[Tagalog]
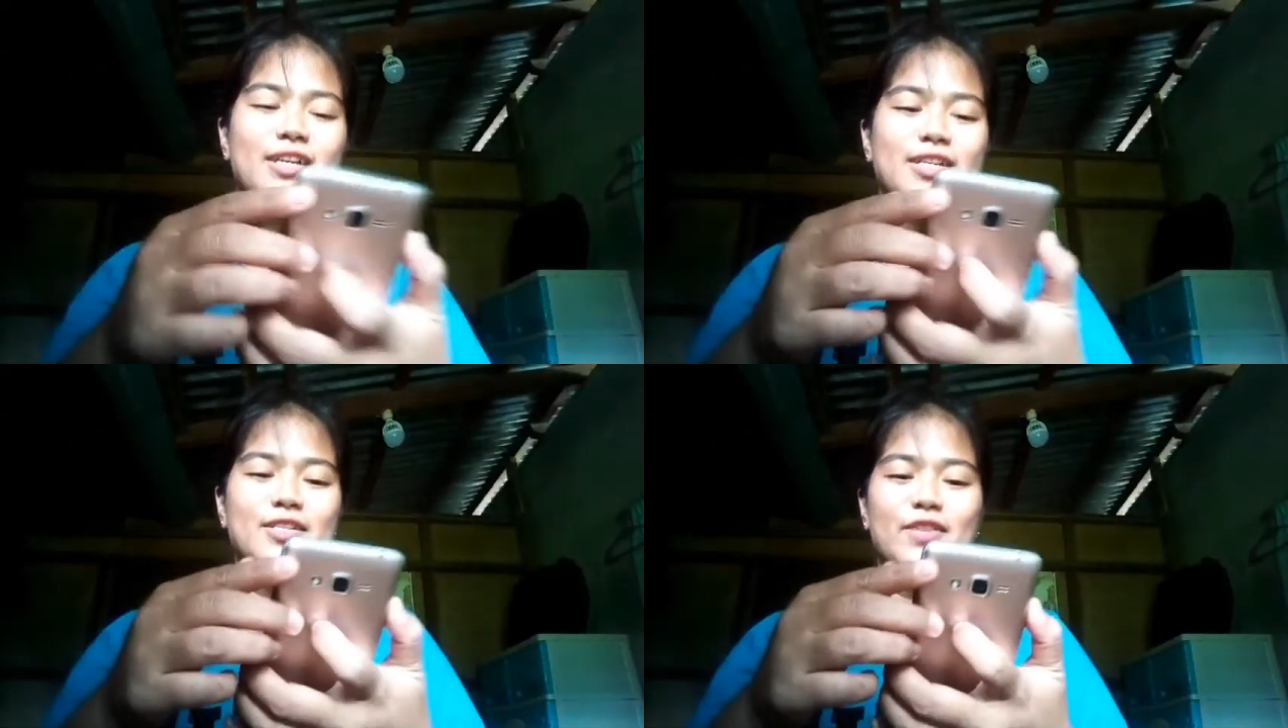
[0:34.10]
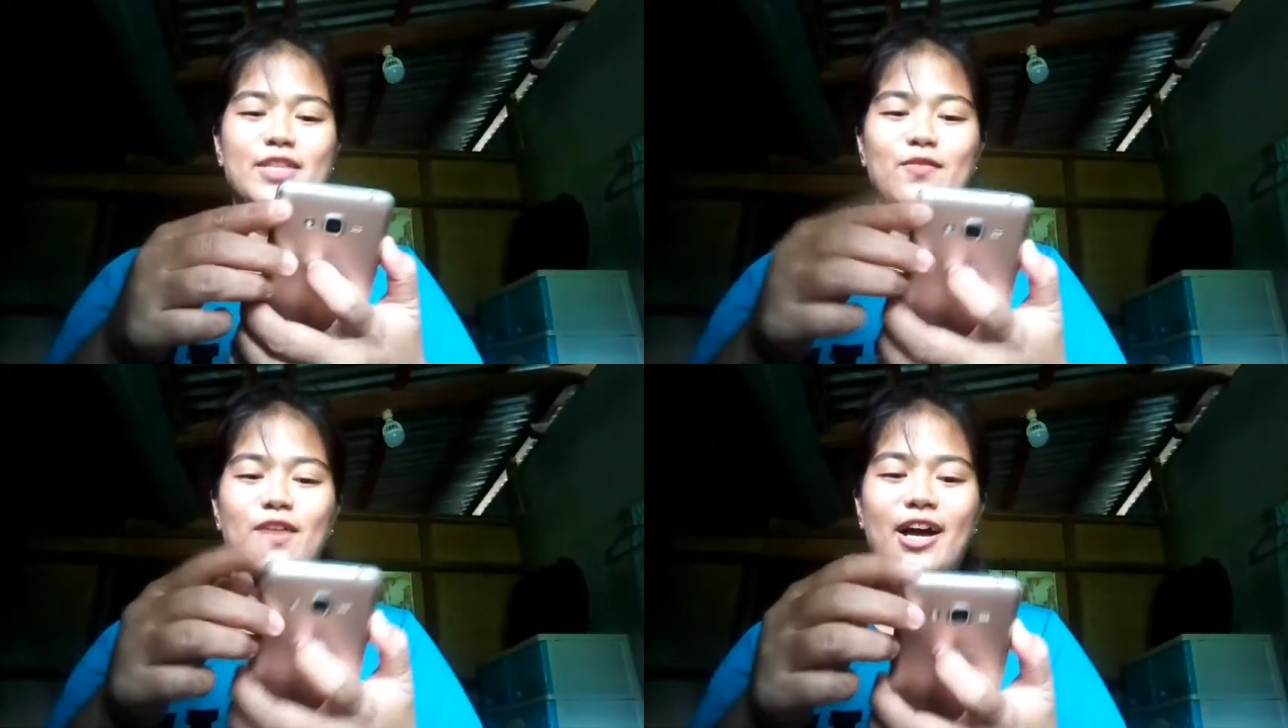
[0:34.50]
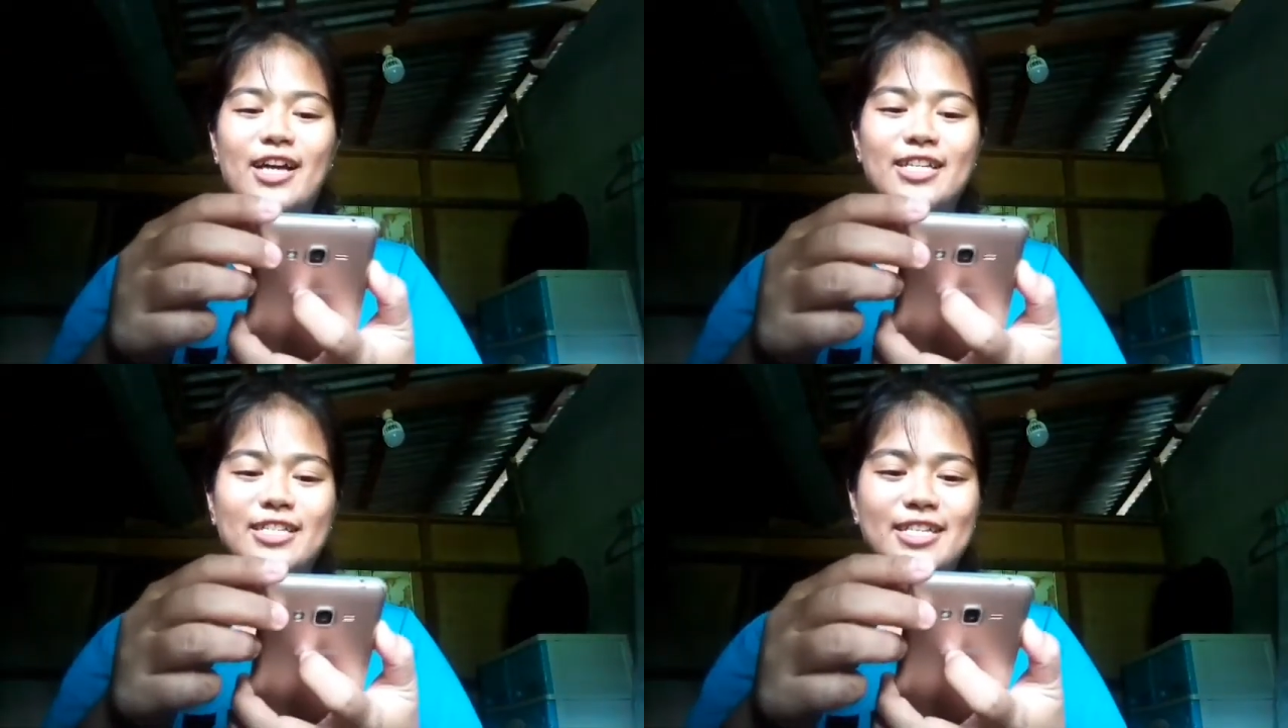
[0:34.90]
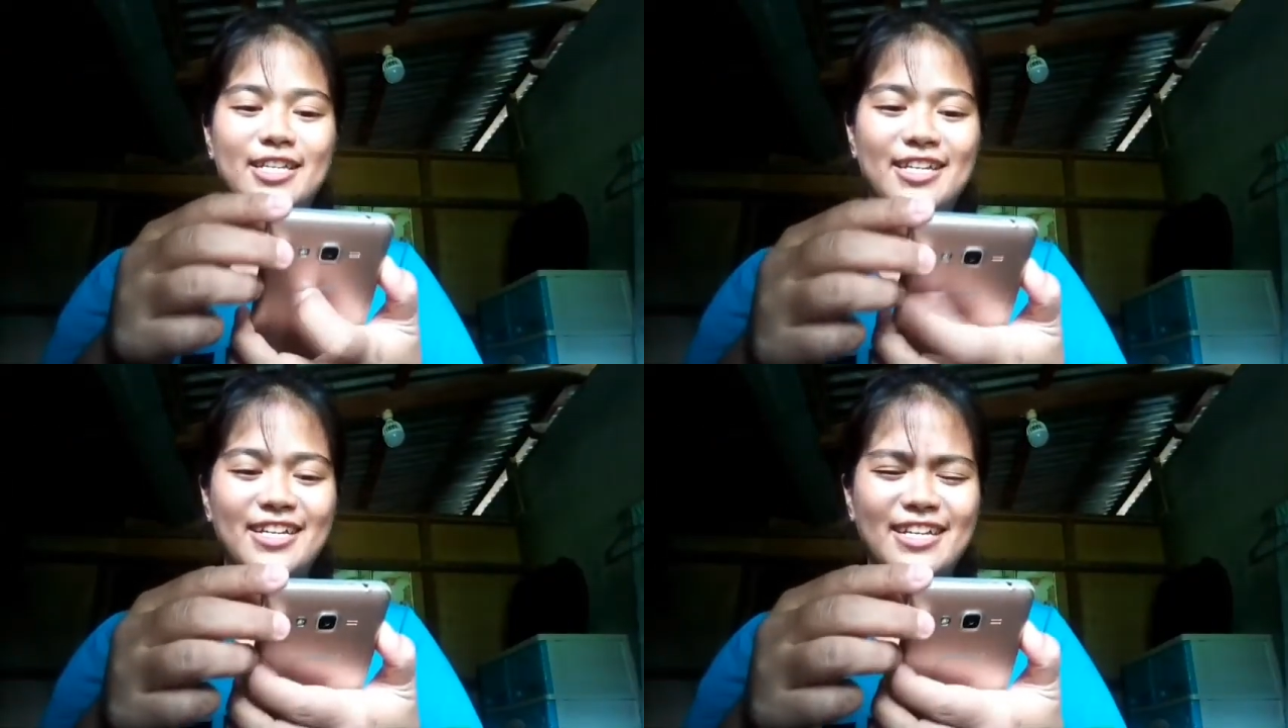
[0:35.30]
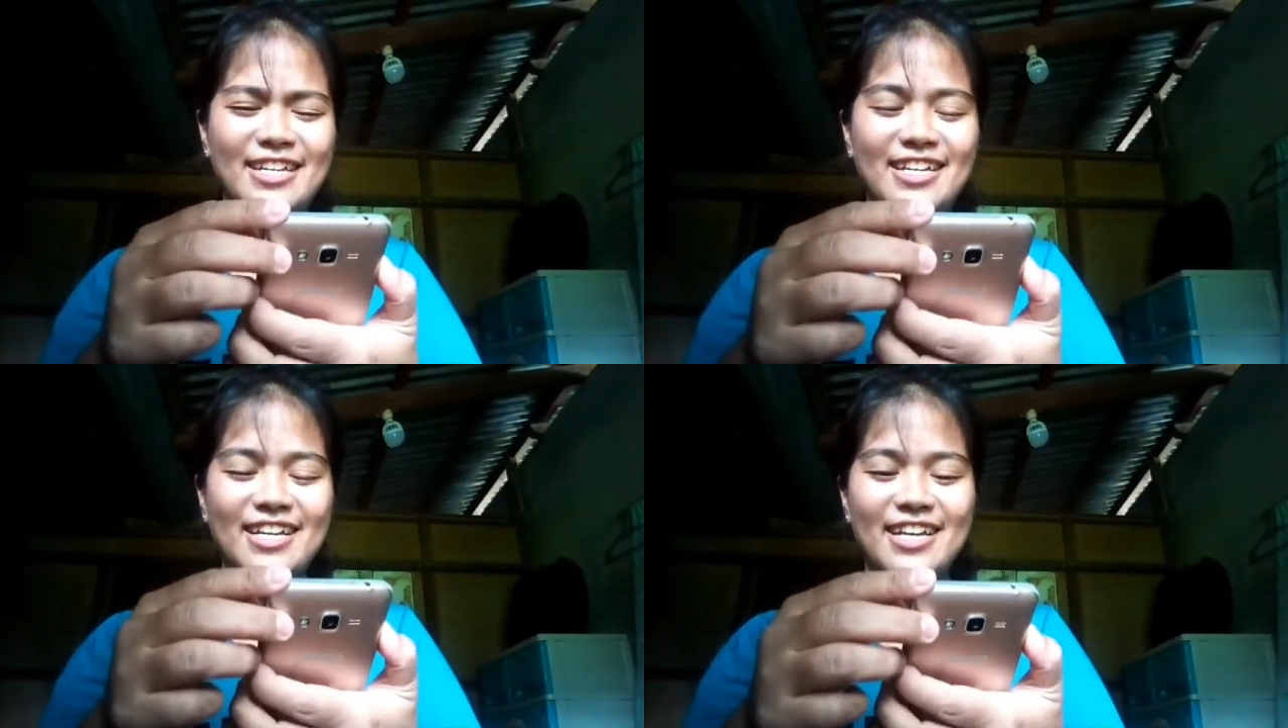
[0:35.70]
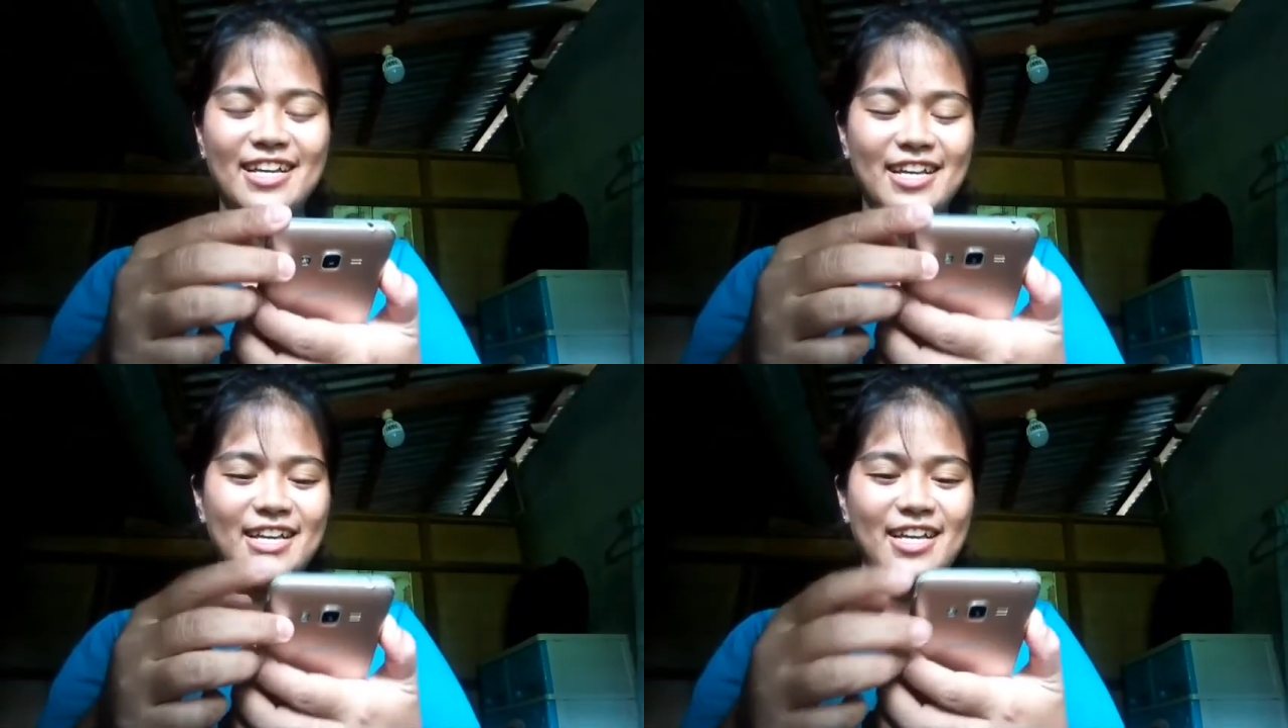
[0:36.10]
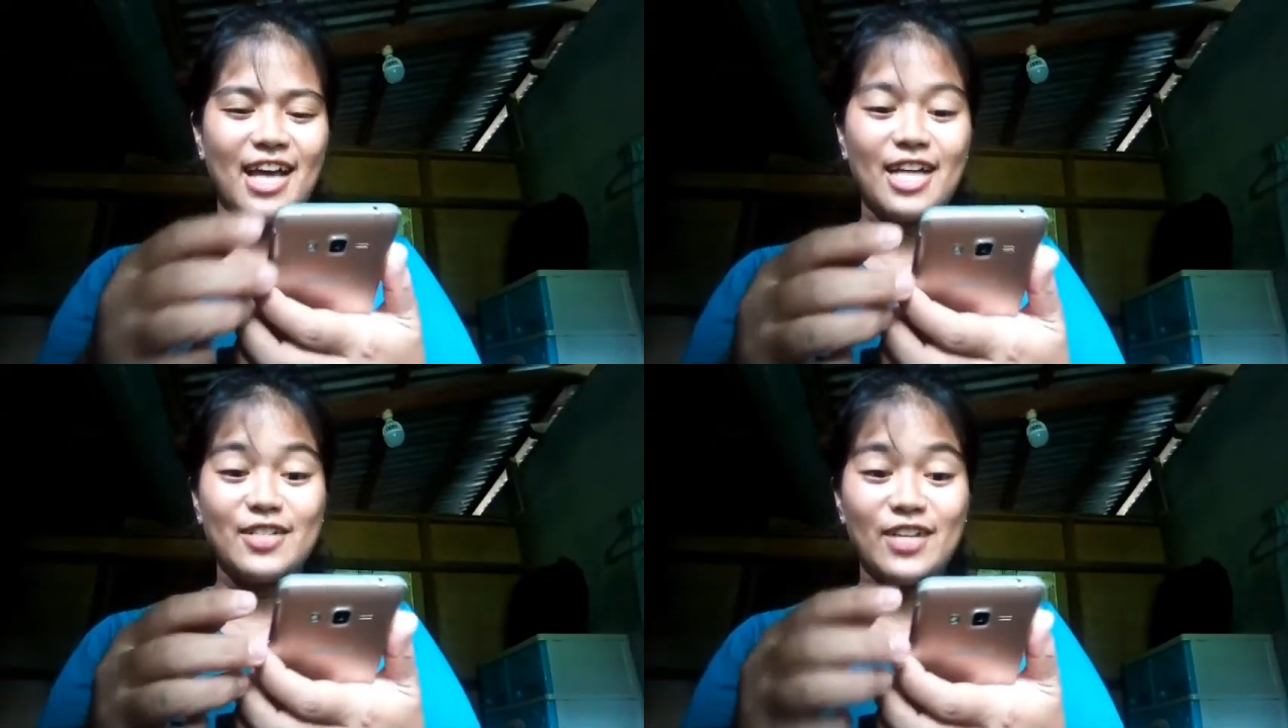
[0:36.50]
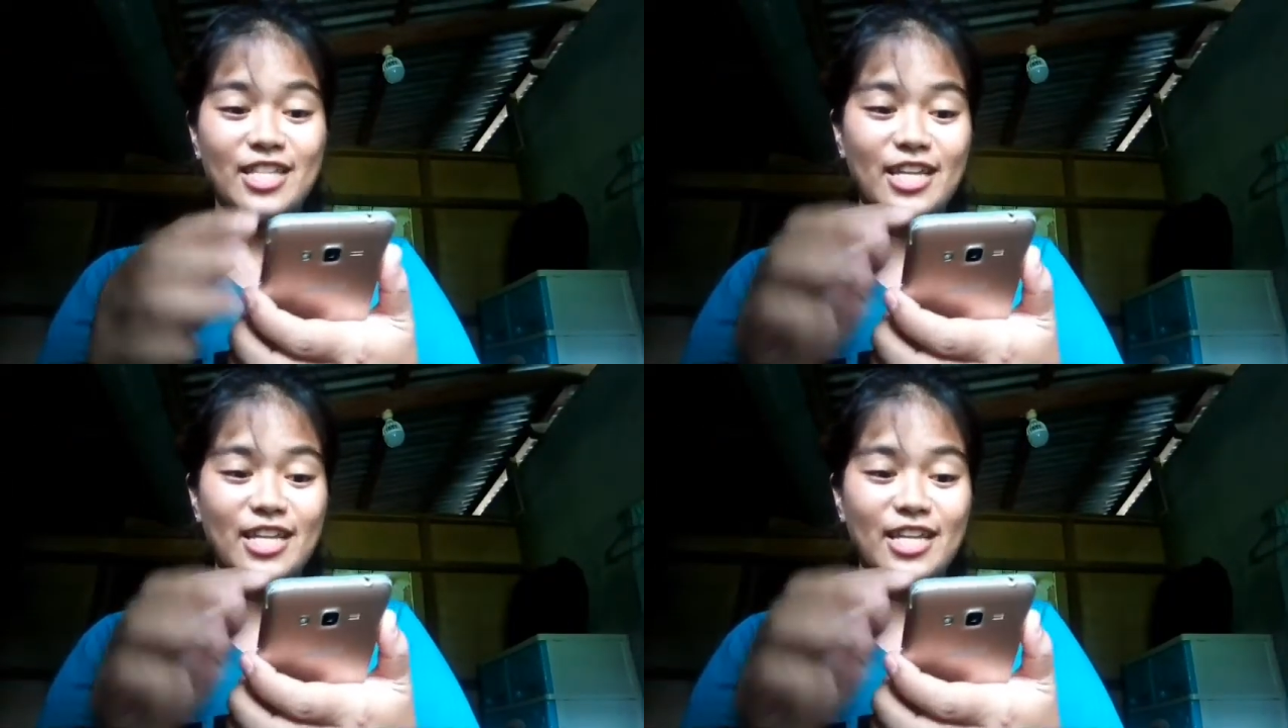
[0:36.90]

So, ito guys. Actually,